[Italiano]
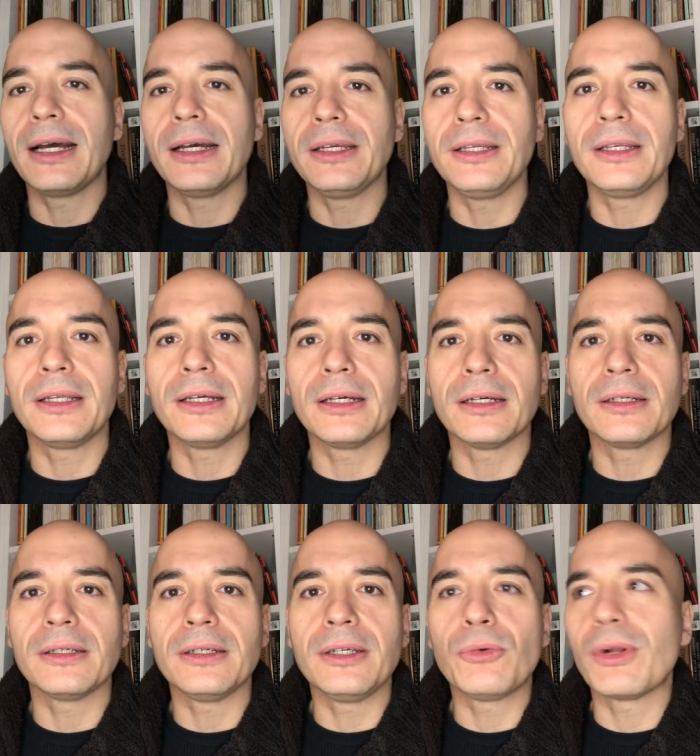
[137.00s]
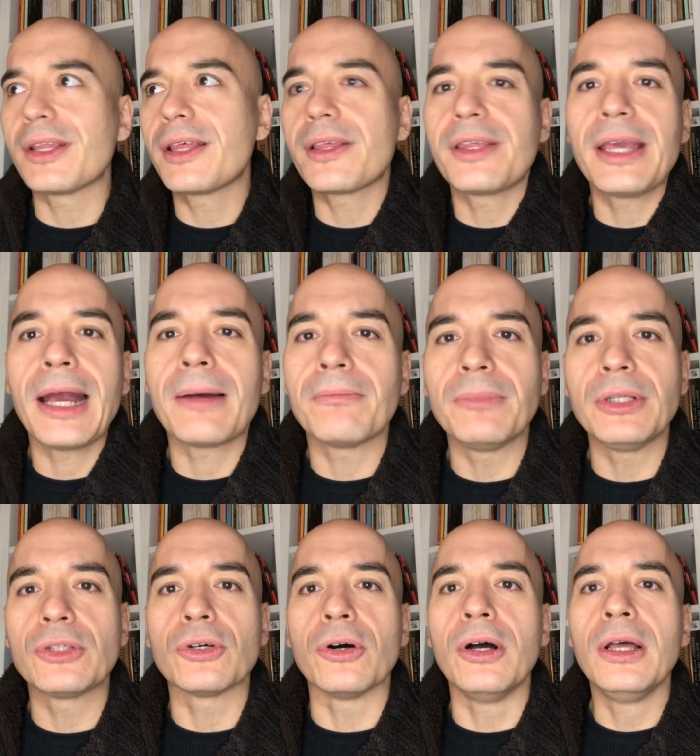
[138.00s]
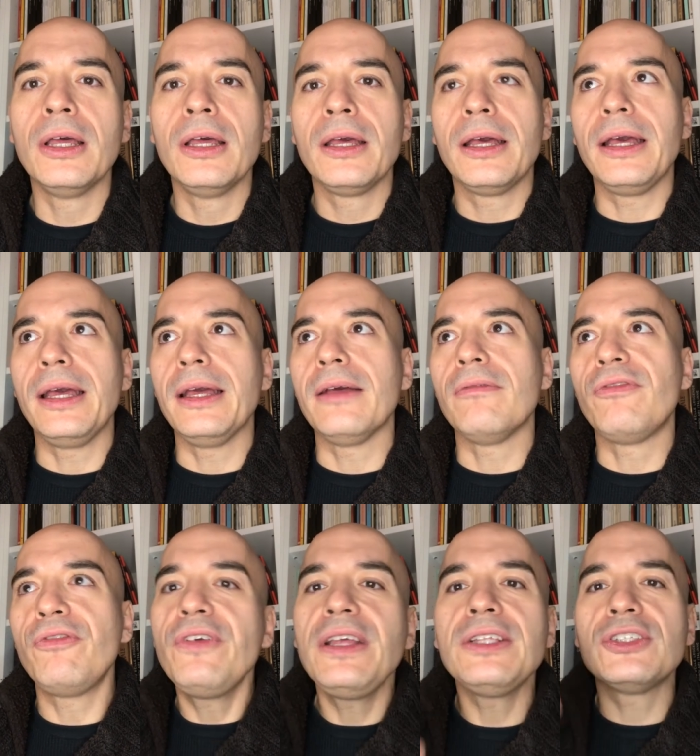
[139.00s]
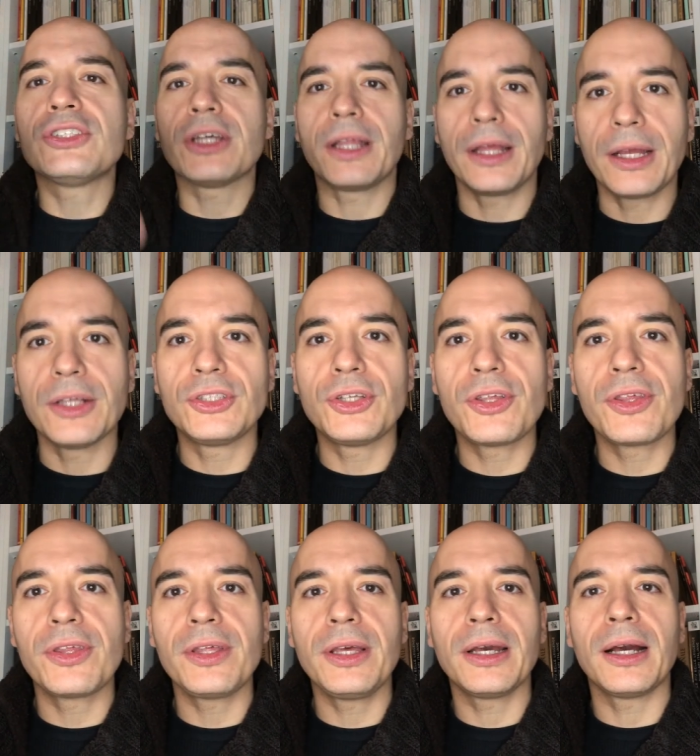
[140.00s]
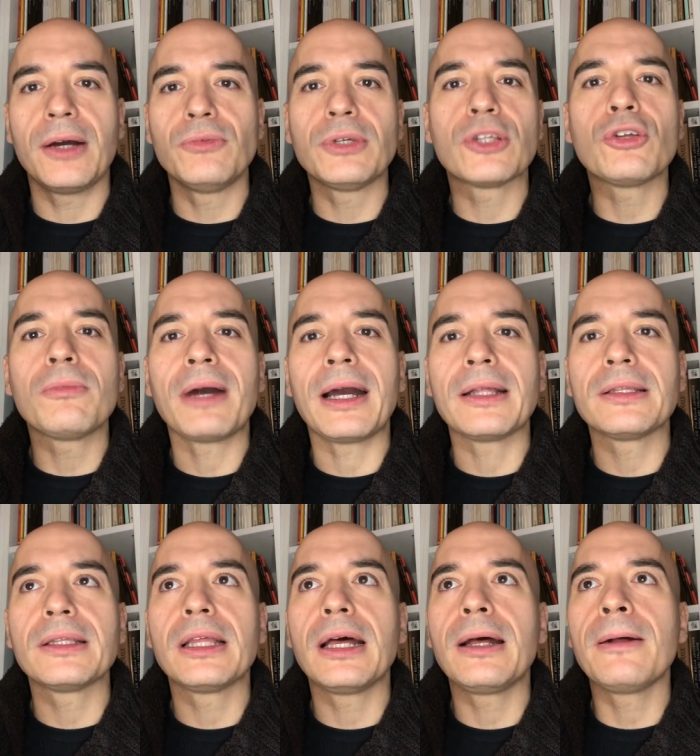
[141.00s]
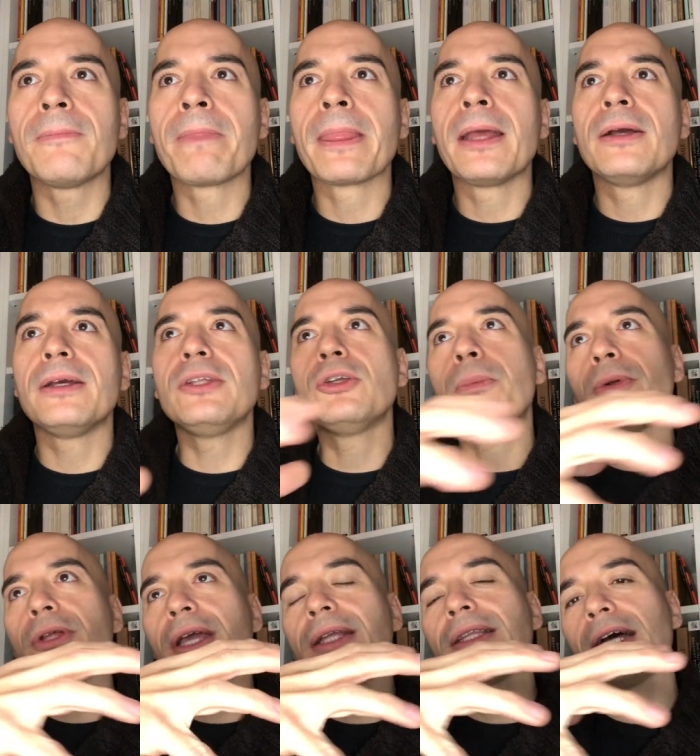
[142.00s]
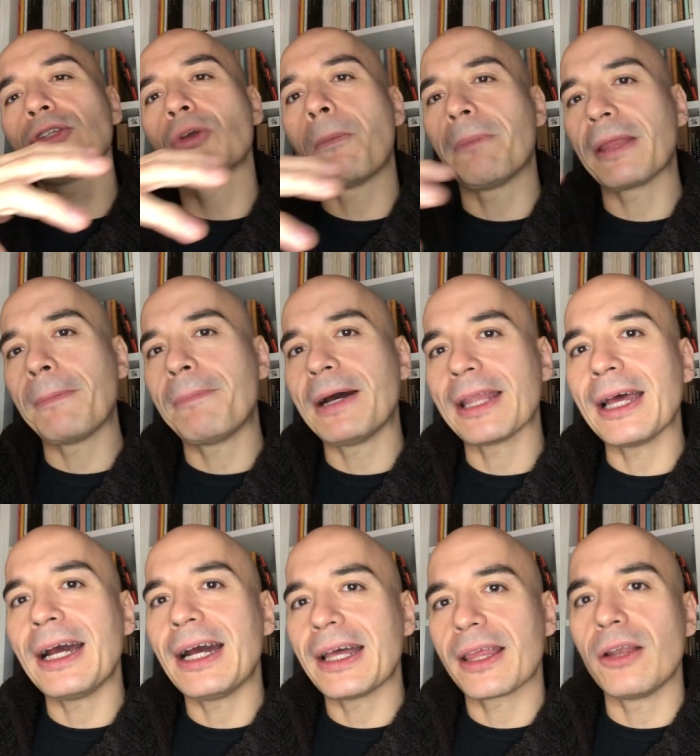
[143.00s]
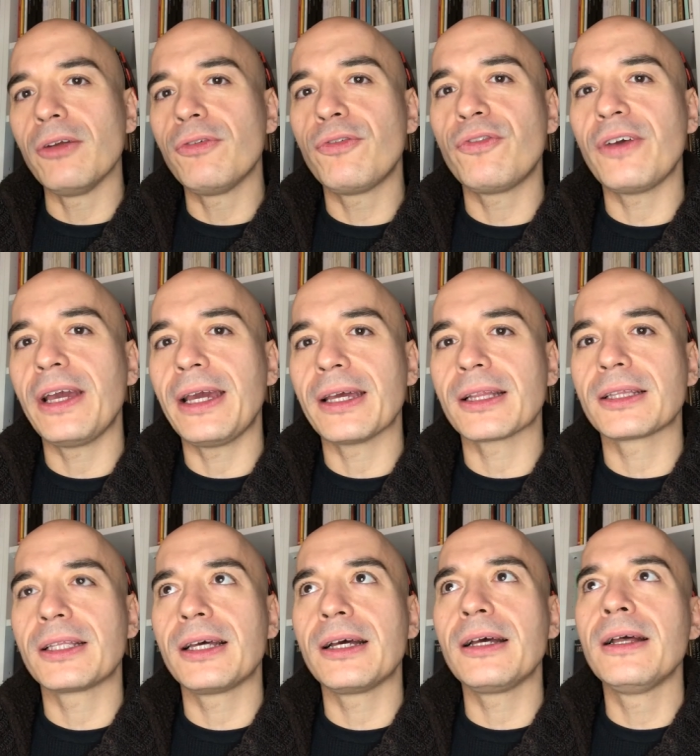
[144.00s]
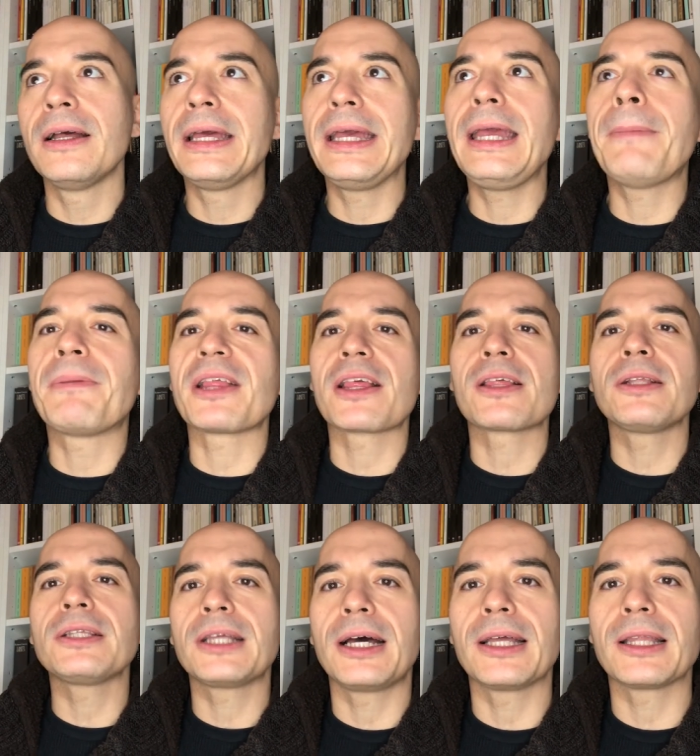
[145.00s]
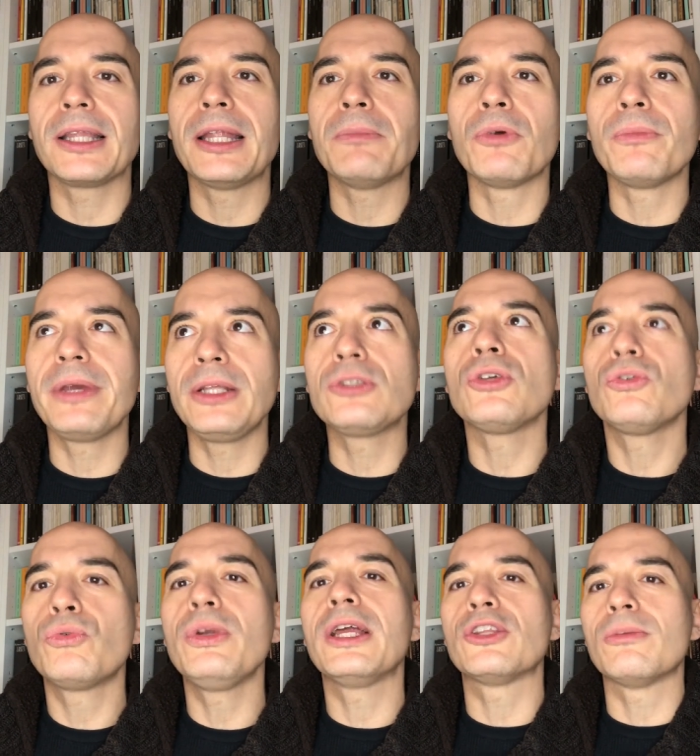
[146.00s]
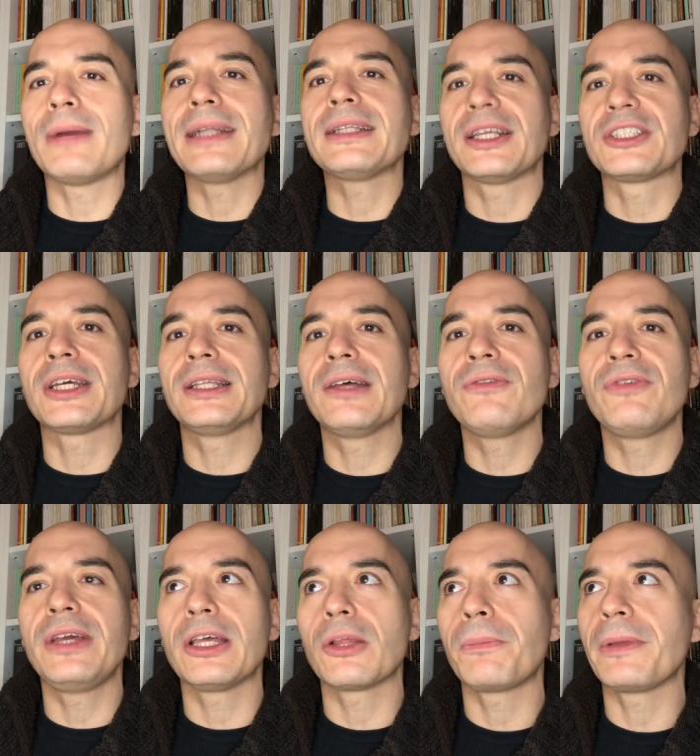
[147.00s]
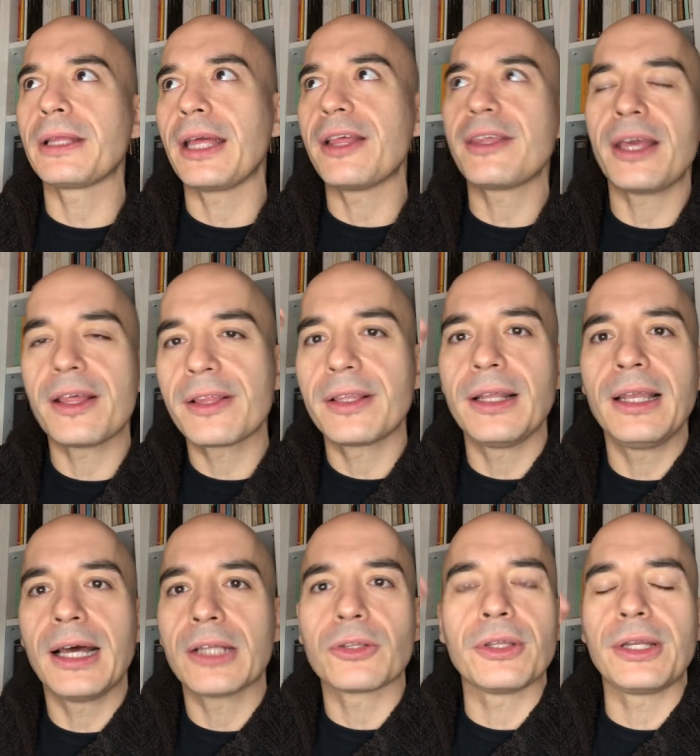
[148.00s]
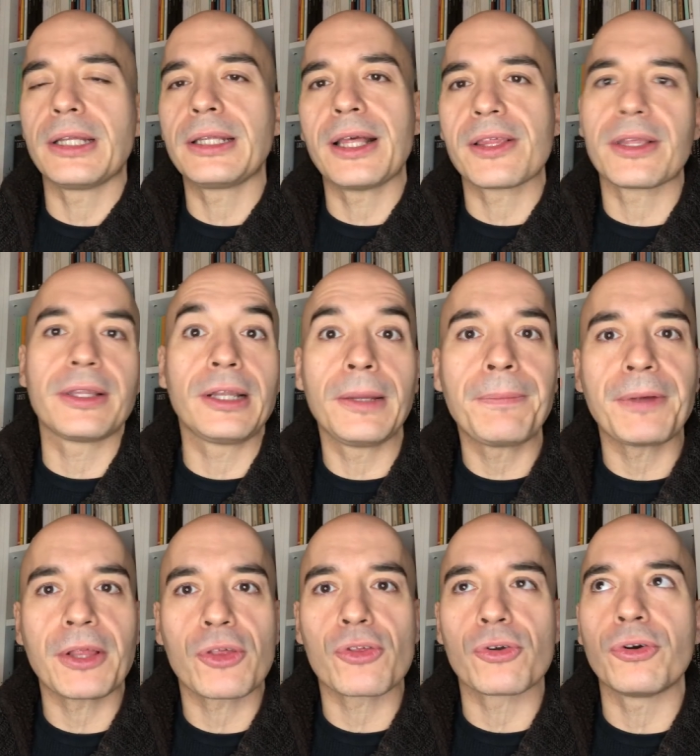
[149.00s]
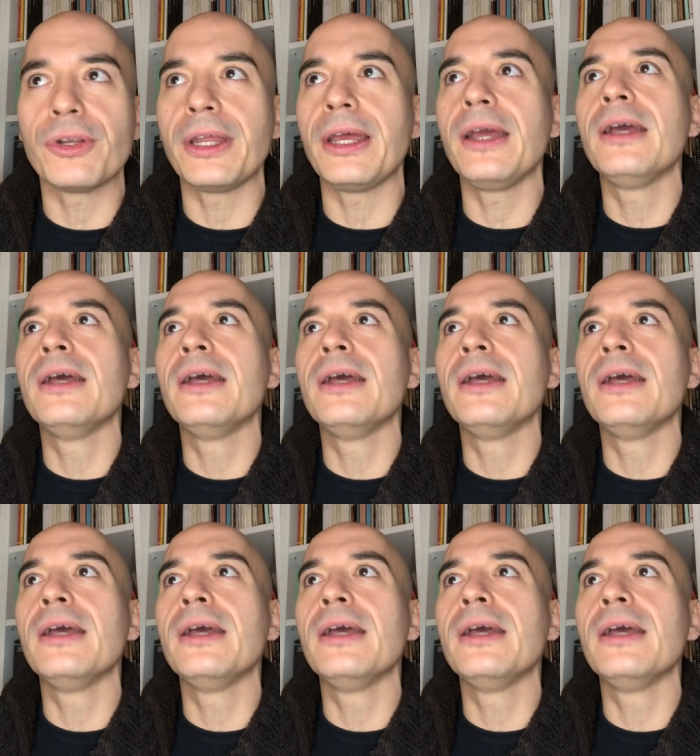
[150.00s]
in, in qualsiasi ambito, eh, fingere che ci sia una domanda e dopodiché intanto preparare l'offerta e presentarla nel momento in cui la domanda c'è davvero perché si è instillato nella testa delle persone